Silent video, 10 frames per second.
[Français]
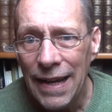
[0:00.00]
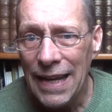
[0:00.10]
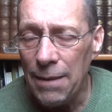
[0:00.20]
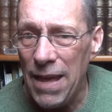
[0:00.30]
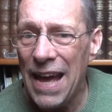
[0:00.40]

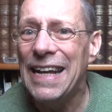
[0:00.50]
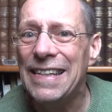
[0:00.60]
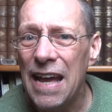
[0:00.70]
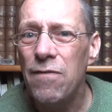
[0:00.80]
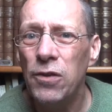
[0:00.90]
eh bien, est
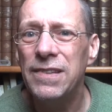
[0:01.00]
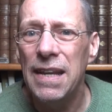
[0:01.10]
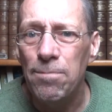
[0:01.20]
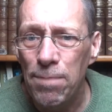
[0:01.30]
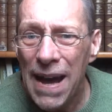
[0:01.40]
inventé
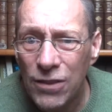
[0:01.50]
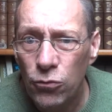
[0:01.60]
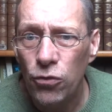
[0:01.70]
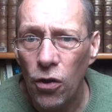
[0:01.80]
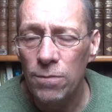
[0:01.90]
partout
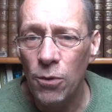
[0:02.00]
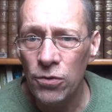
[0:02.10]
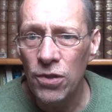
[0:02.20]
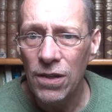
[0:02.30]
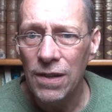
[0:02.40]
dans le
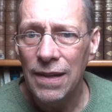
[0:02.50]
monde